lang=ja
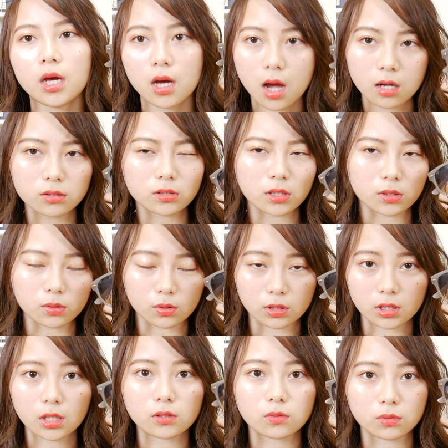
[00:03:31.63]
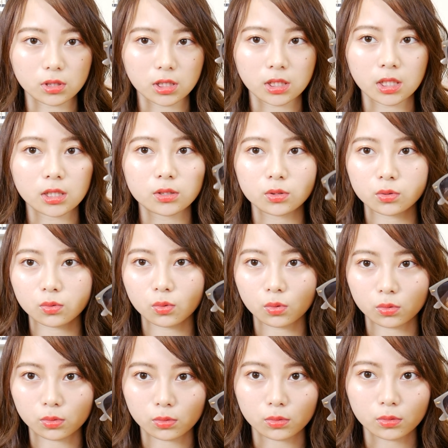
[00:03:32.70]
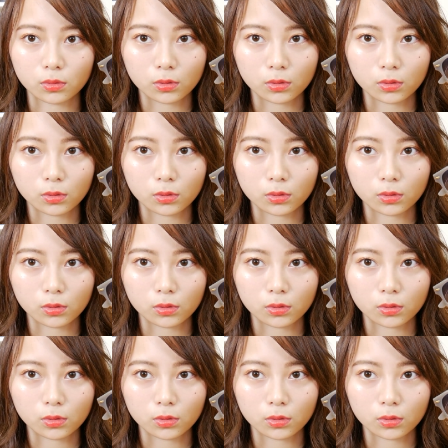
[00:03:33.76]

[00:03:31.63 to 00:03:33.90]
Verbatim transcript: アクセントになるのでねすごく